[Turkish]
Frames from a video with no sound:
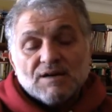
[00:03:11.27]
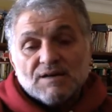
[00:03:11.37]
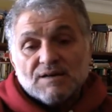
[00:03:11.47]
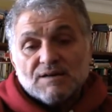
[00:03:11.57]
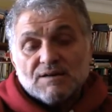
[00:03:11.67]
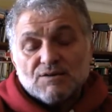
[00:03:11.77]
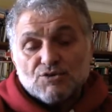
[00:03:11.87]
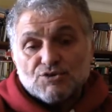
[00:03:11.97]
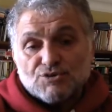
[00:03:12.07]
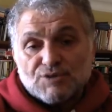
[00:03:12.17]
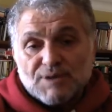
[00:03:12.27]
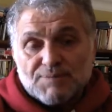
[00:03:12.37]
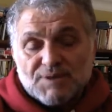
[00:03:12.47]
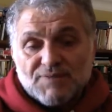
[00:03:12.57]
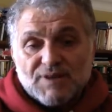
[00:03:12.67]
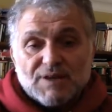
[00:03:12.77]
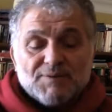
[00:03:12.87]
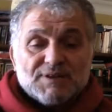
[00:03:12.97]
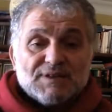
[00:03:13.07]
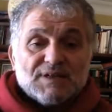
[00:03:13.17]
e, güçlü tepki
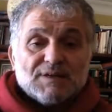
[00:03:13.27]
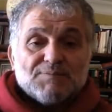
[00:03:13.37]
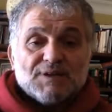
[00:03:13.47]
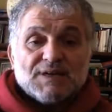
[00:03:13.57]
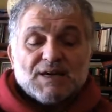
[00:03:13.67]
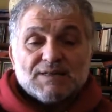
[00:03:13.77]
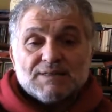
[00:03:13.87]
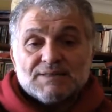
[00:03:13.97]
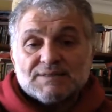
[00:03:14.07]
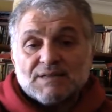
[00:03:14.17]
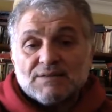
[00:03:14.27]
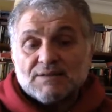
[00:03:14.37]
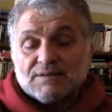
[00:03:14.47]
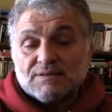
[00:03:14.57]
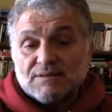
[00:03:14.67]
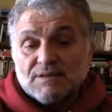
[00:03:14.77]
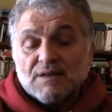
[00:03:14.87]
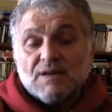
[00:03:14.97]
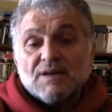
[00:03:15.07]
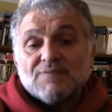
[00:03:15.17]
veremediği gibi kendi insanlarının
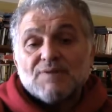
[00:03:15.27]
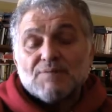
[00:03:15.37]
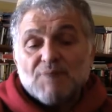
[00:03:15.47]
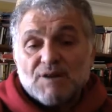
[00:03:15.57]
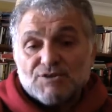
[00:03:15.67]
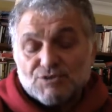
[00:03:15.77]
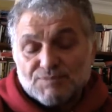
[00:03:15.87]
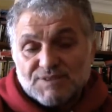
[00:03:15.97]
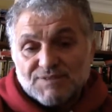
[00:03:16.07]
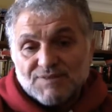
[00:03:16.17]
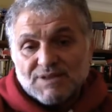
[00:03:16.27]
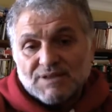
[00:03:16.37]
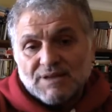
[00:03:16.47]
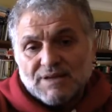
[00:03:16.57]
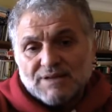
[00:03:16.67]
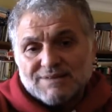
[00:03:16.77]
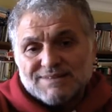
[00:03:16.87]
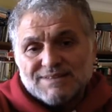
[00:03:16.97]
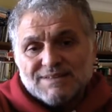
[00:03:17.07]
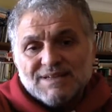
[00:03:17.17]
ve masum sivillerin
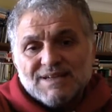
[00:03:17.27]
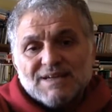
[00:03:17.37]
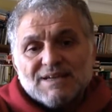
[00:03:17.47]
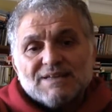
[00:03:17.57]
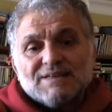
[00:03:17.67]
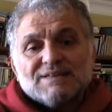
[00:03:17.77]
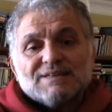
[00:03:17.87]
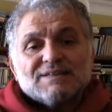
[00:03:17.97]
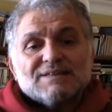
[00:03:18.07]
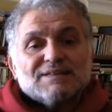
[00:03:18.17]
hayatını e,